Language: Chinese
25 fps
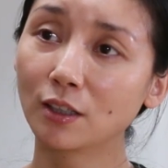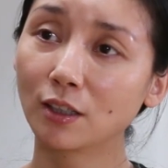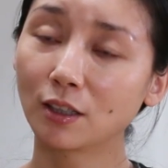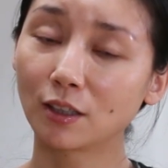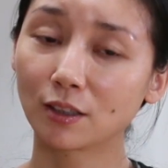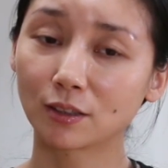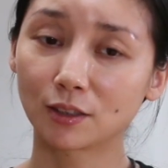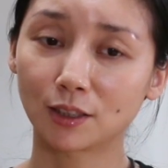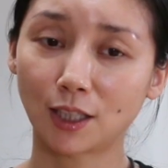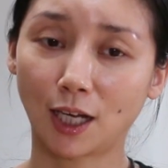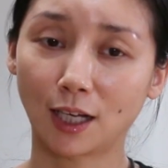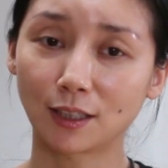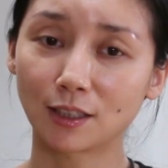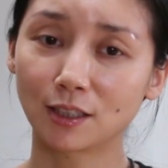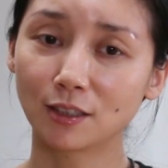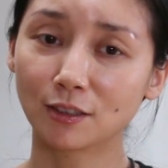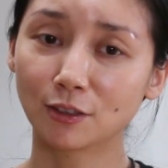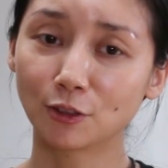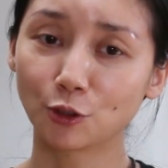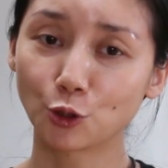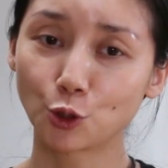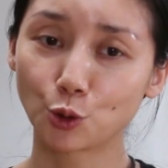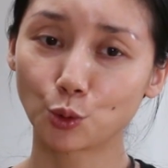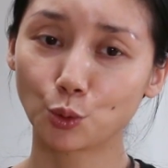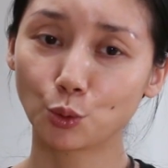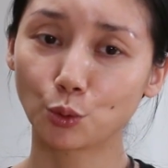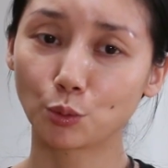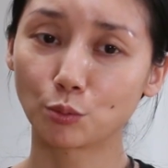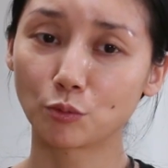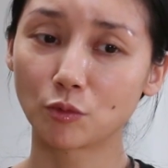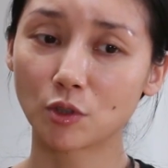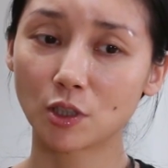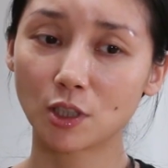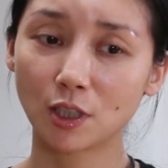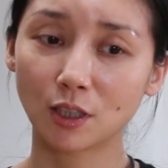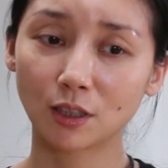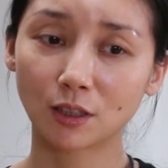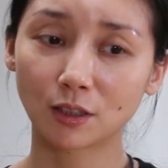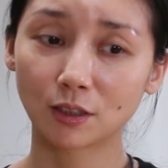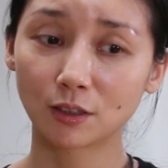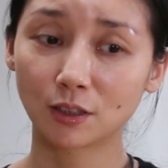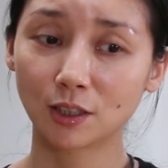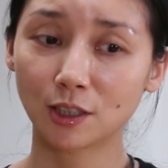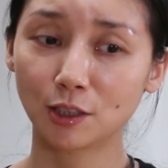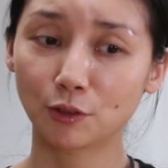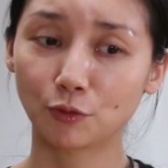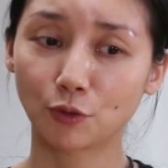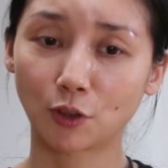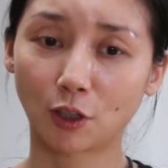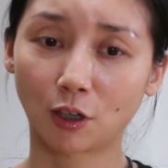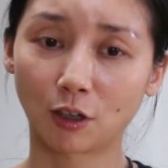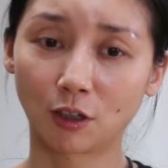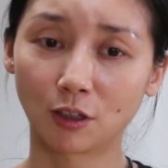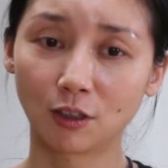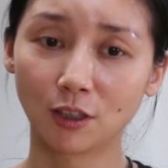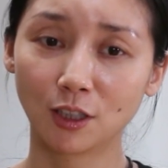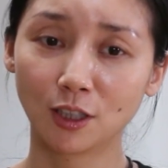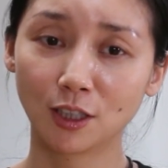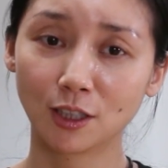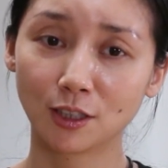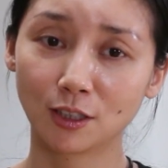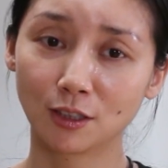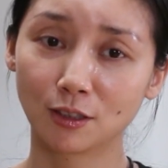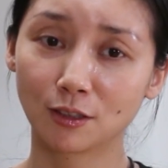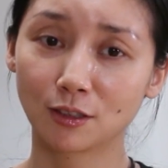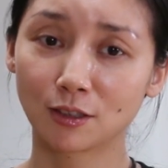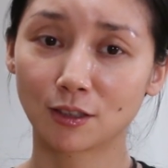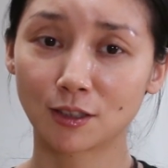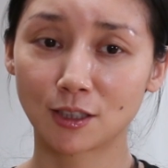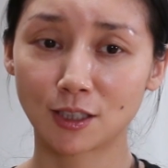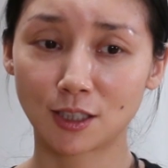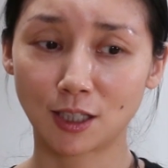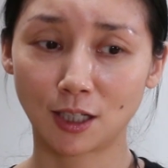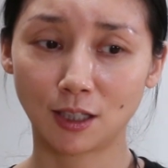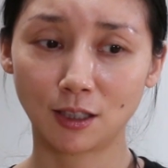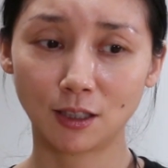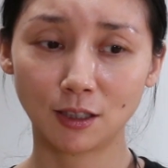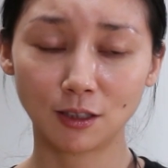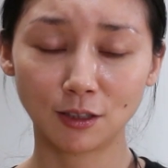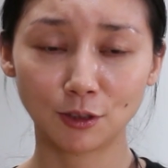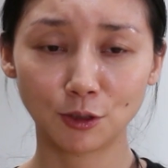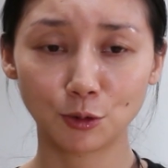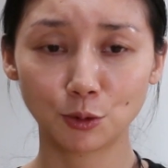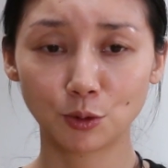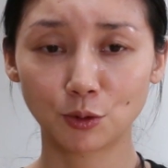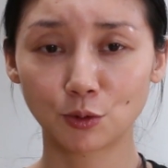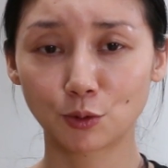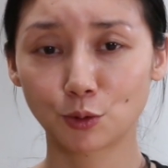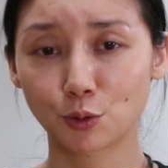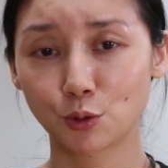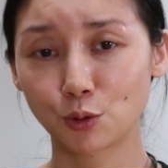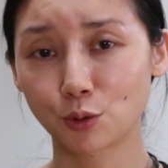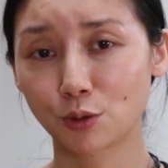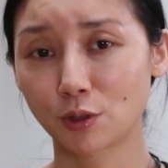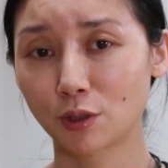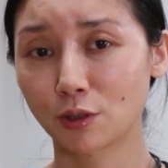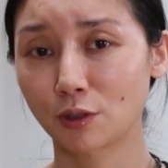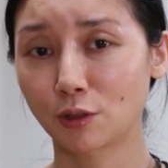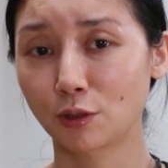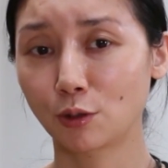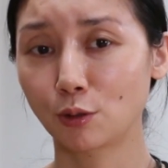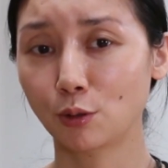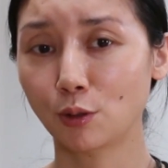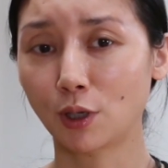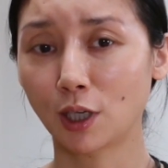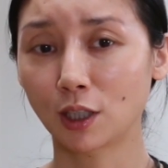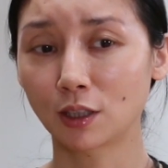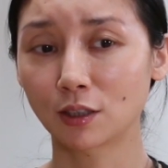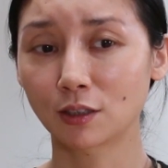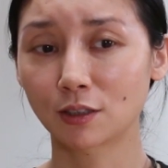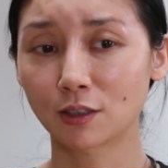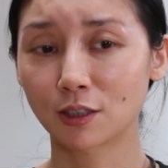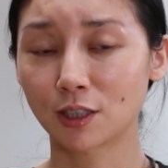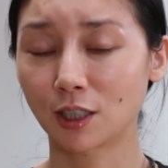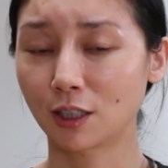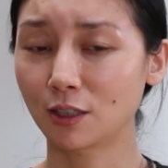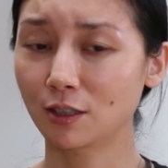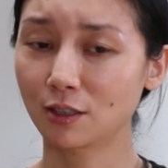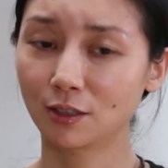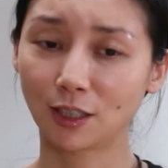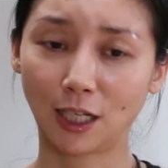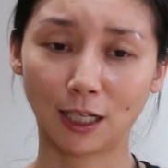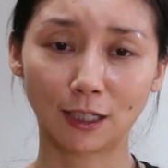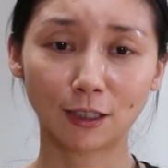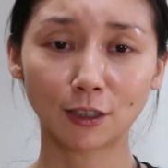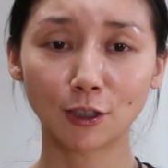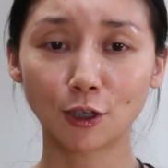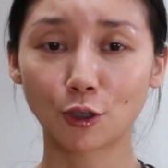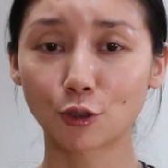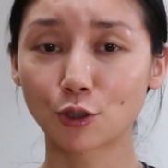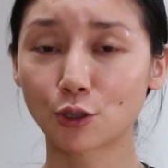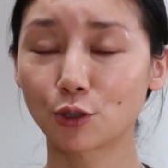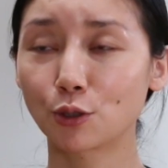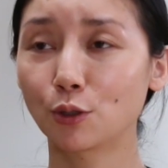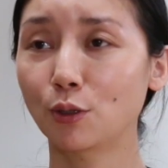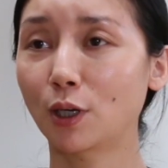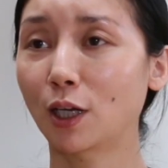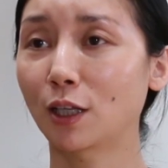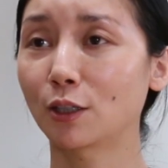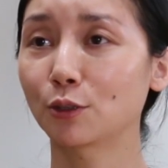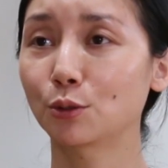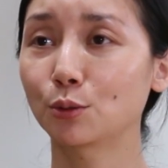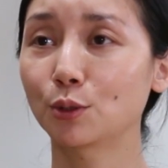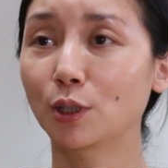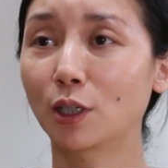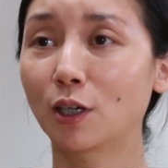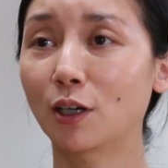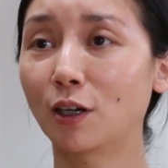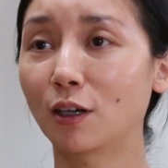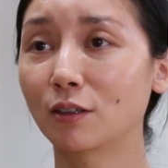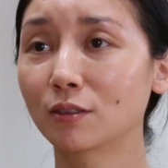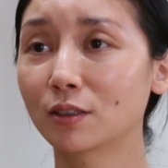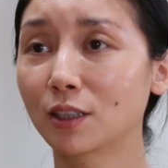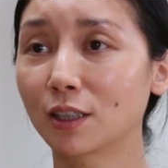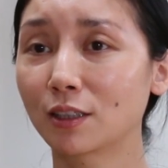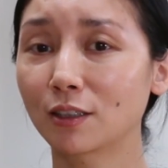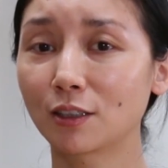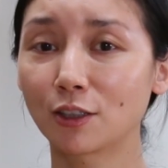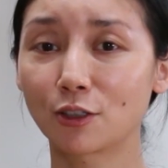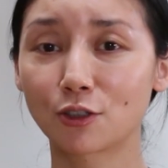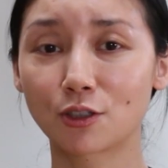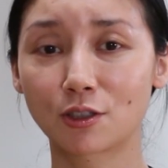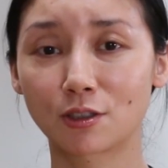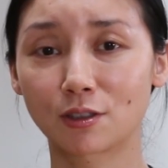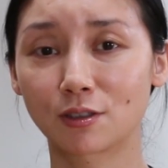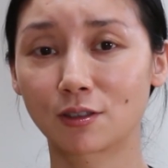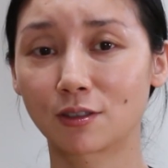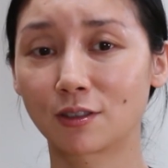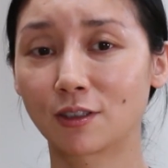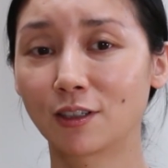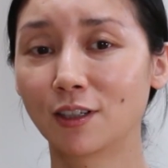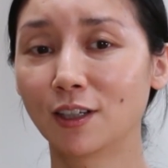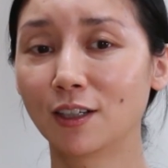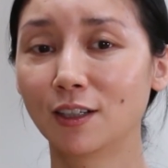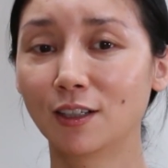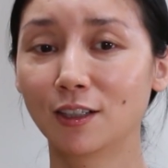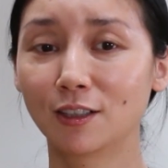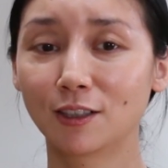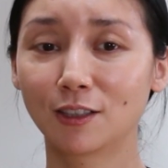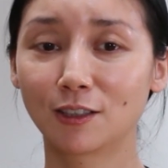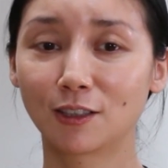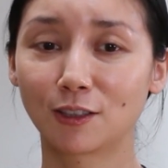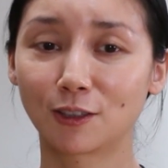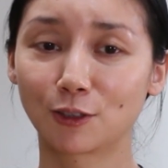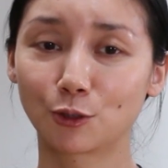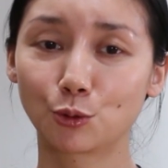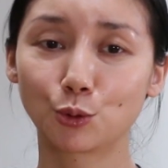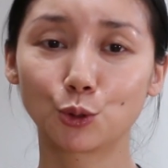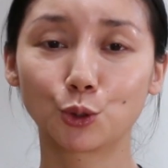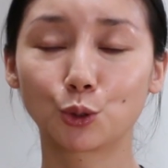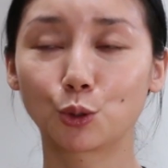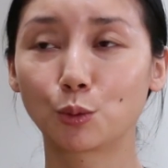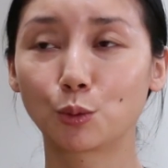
啊，打听说我们这个地方谁就是画谁哪个老师画的最好，哪个老师啊最